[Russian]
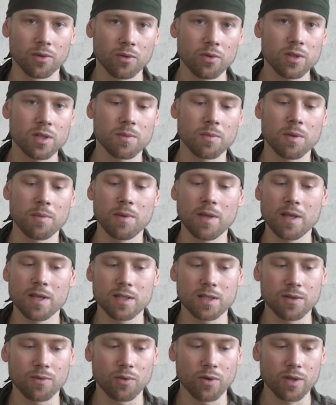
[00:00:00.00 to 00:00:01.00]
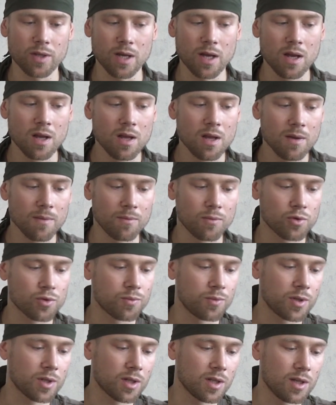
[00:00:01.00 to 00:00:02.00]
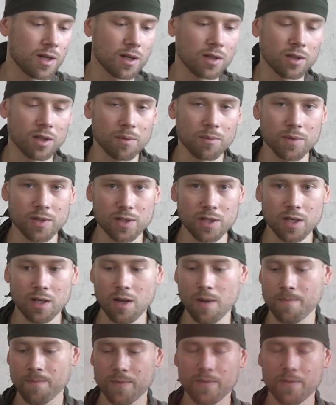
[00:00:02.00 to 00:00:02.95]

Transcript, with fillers: Но, тем не менее, сегодня, может быть, к некоторым из них